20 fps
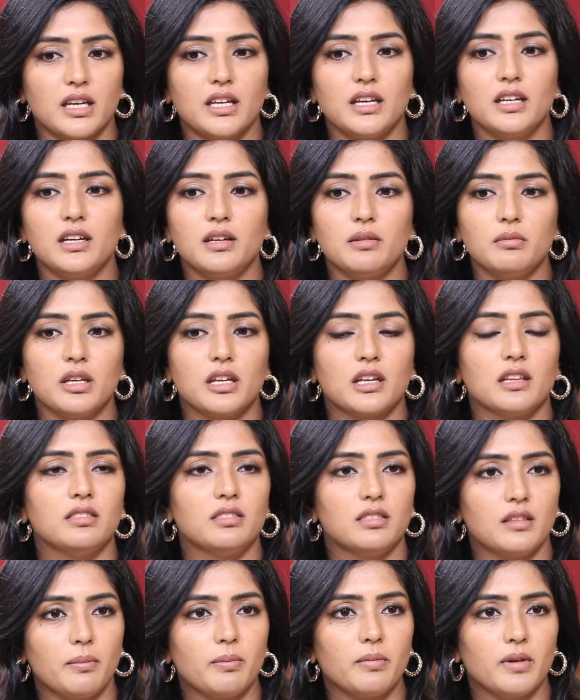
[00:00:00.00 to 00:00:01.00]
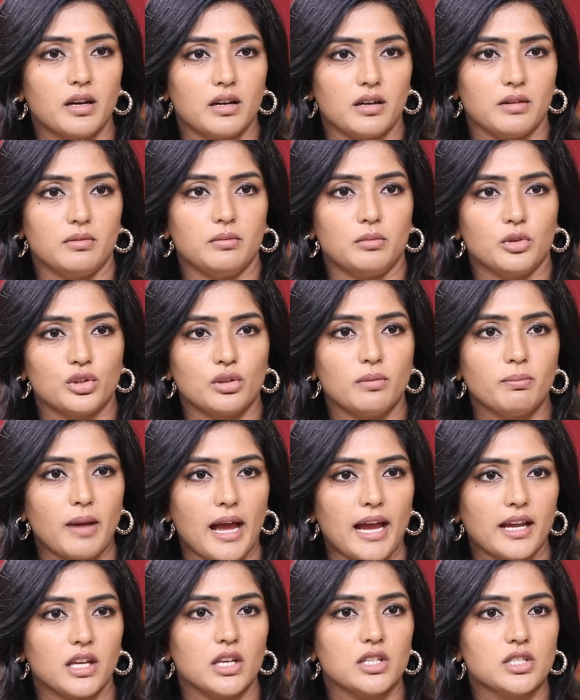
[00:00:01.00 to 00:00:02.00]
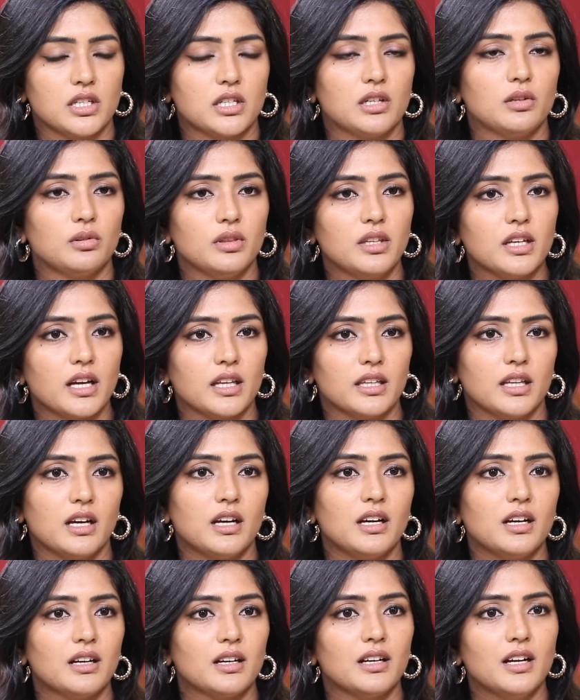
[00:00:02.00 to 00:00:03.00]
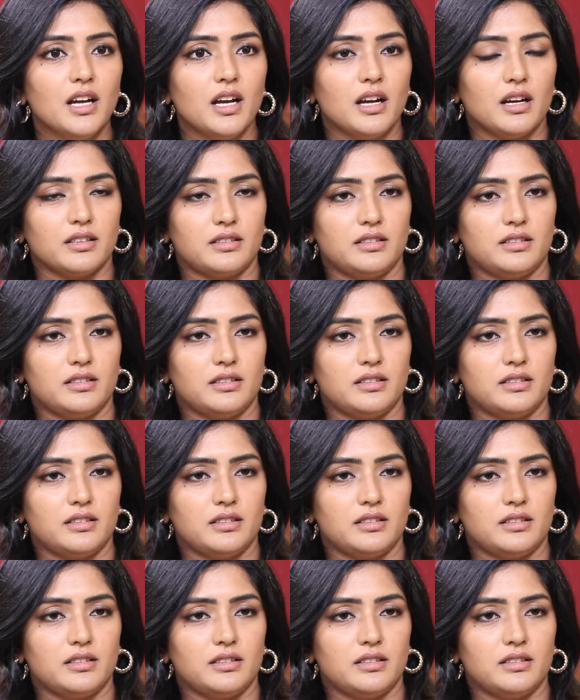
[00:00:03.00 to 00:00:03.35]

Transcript: ఏంటి మీకు ఇంత మొత్తం ప్యాకేజ్ ఇట్లుంది కదా hmm.